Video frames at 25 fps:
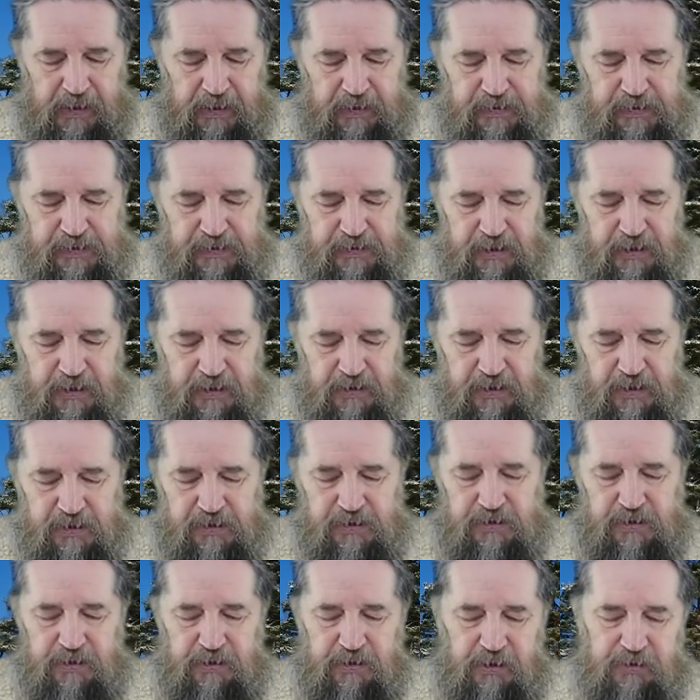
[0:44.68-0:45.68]
Все
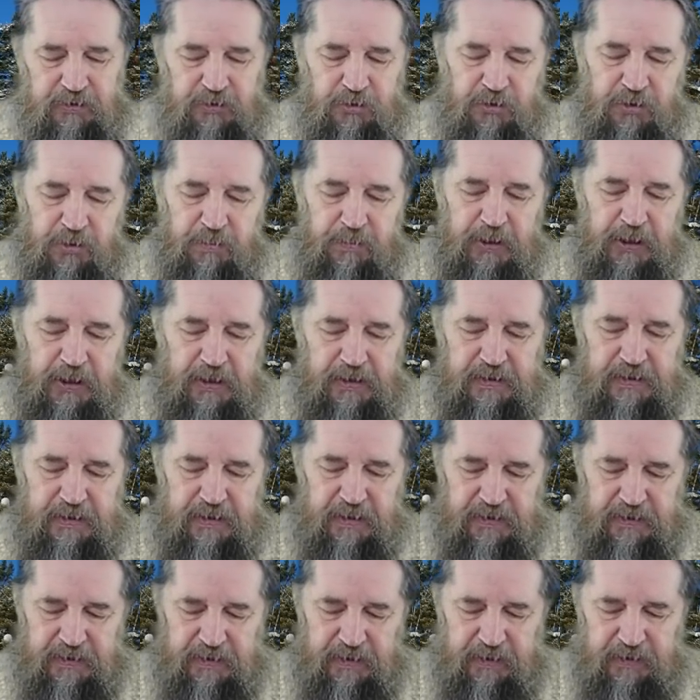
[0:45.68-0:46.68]
есть, о котором я
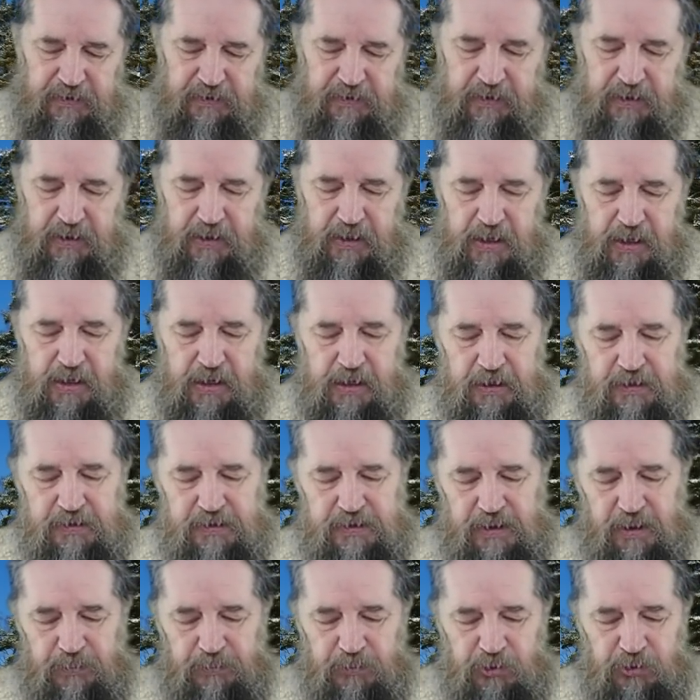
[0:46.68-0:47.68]
сказал,
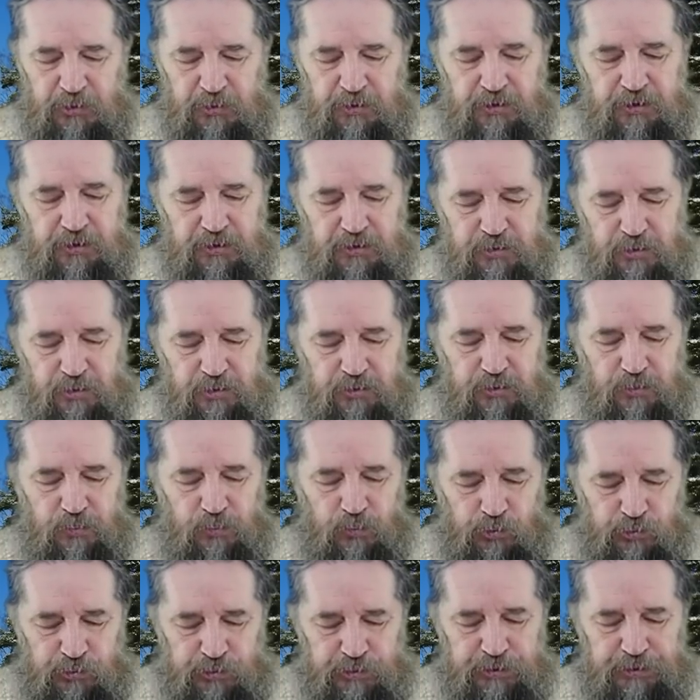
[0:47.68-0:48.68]
за мной идет
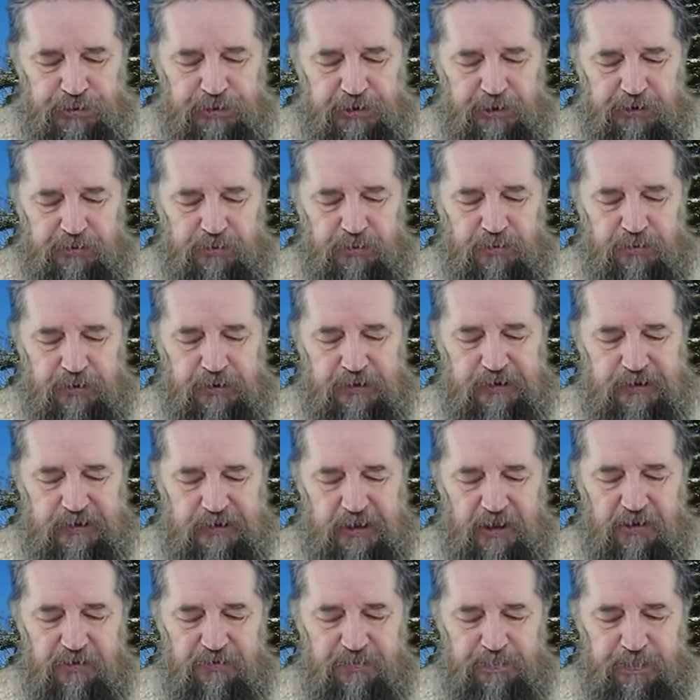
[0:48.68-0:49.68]
муж, который
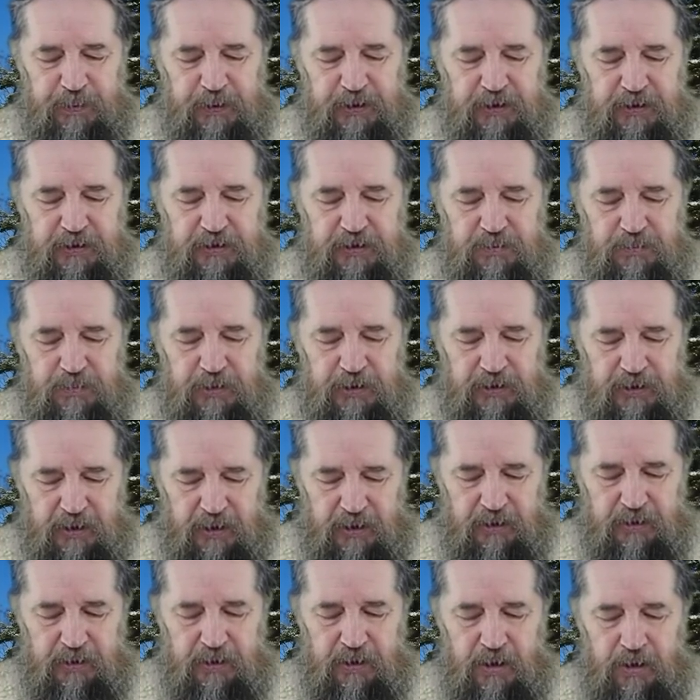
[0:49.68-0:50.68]
стал впереди
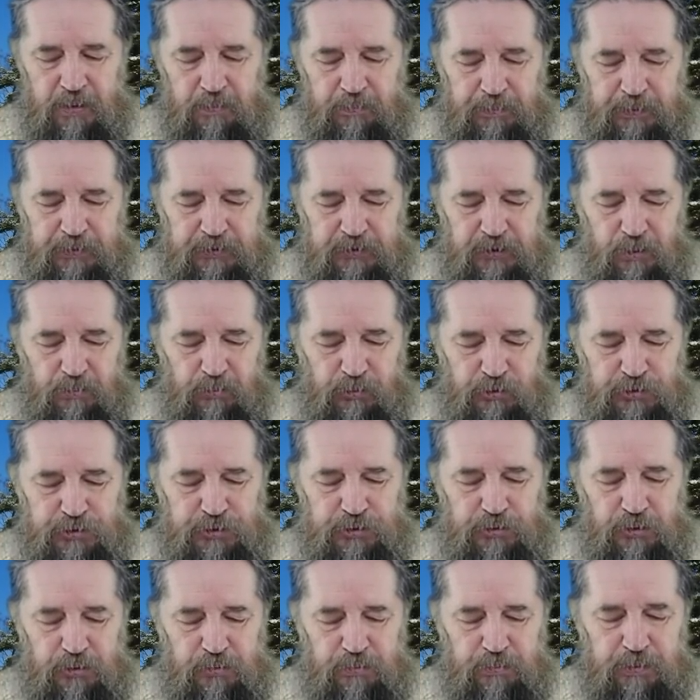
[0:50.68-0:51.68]
меня, потому
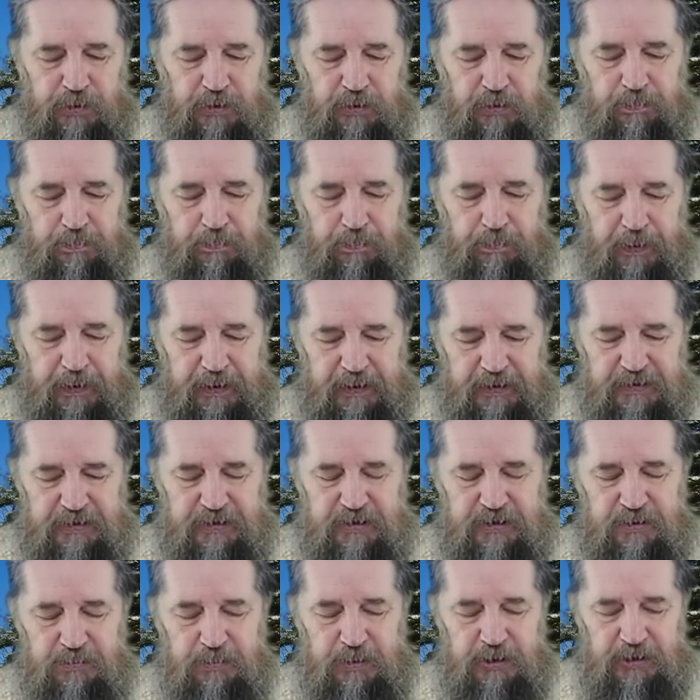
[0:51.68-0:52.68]
что он был
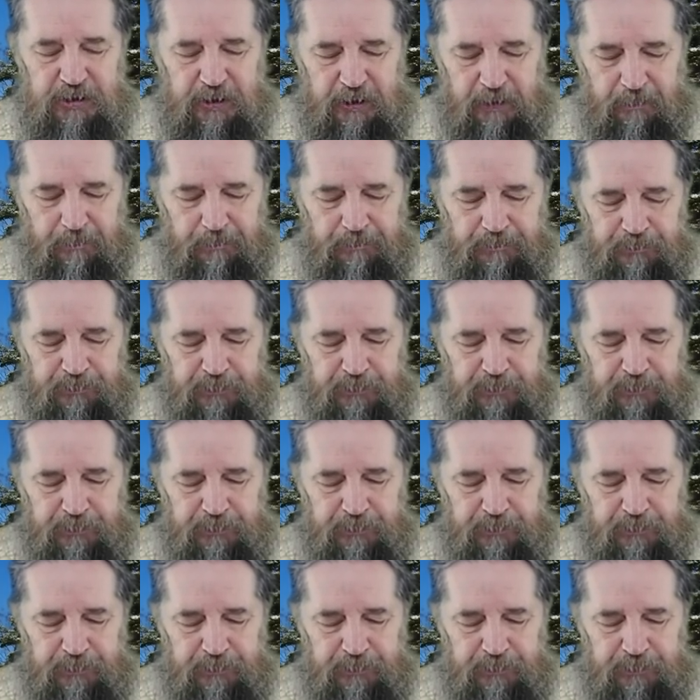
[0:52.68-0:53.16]
прежде меня.